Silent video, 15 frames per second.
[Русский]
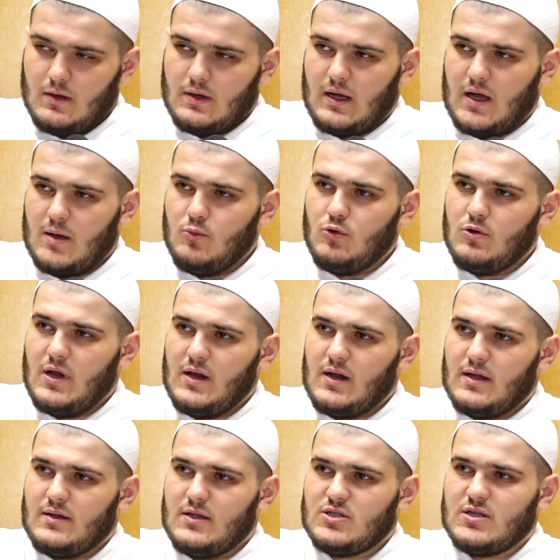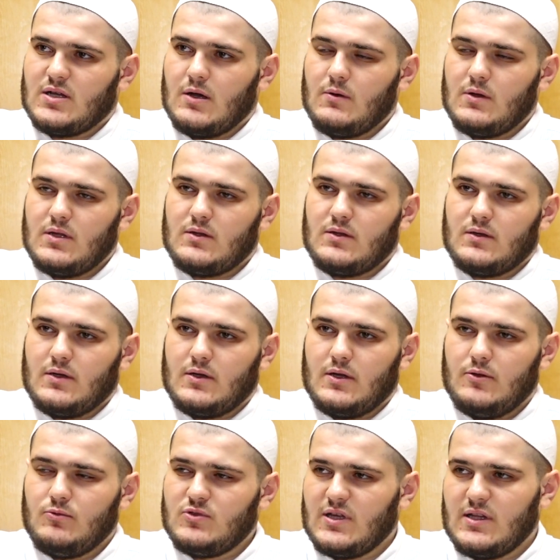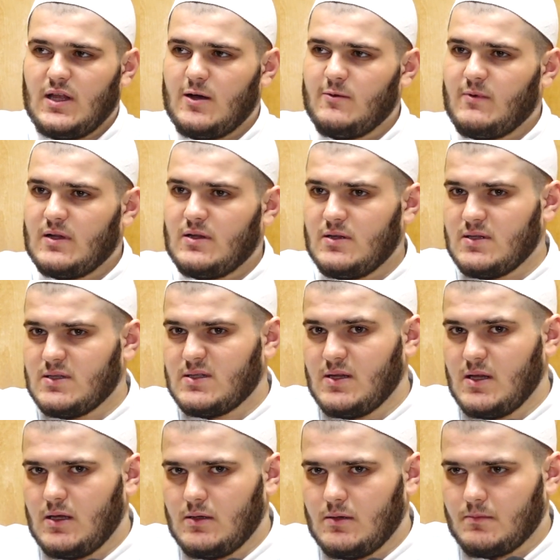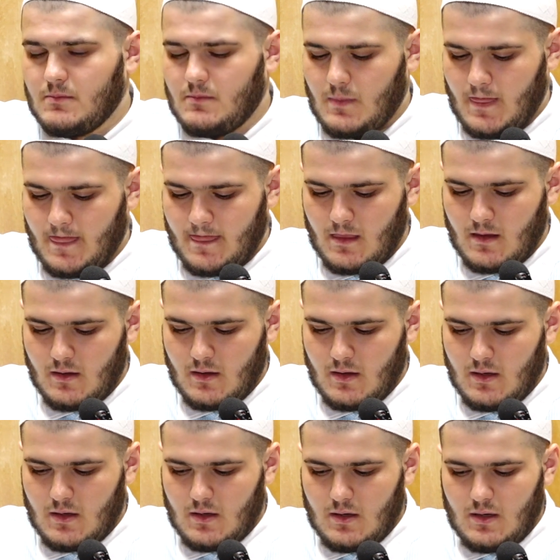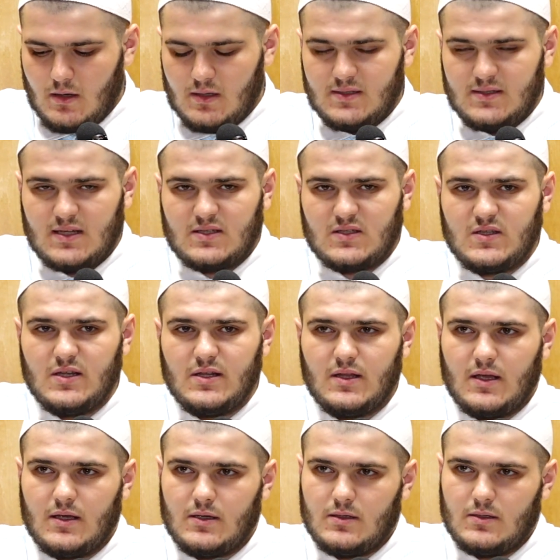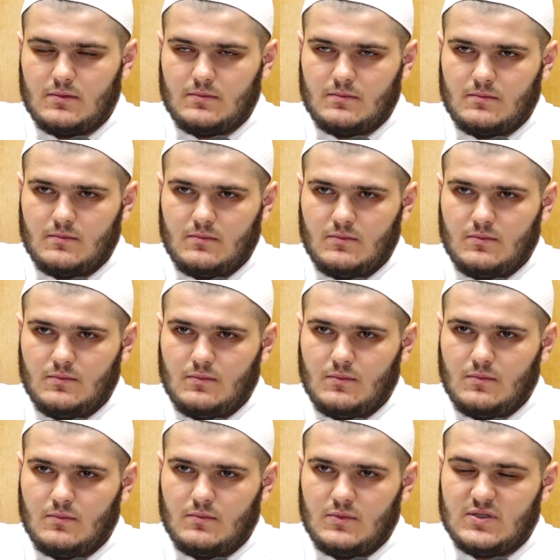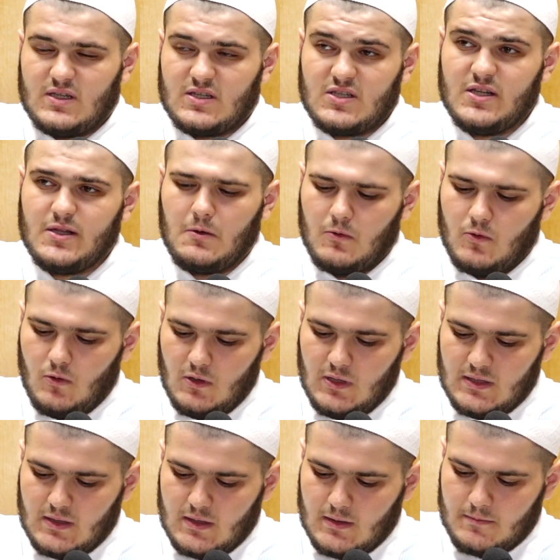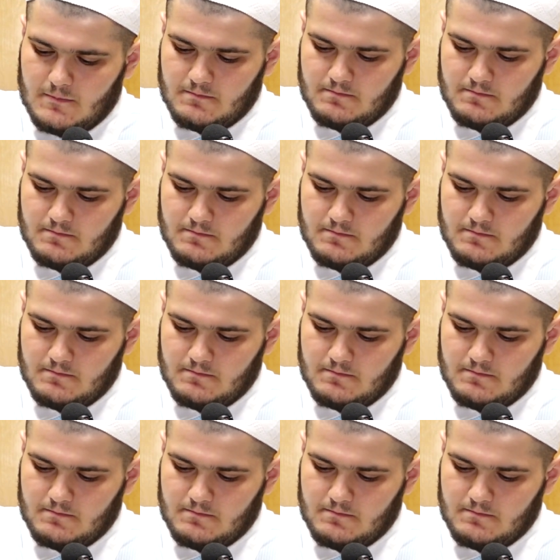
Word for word: Как Абу Хурайра однажды говорит, клянусь Аллахом в один из дней, из-за сильной, из-за сильного голода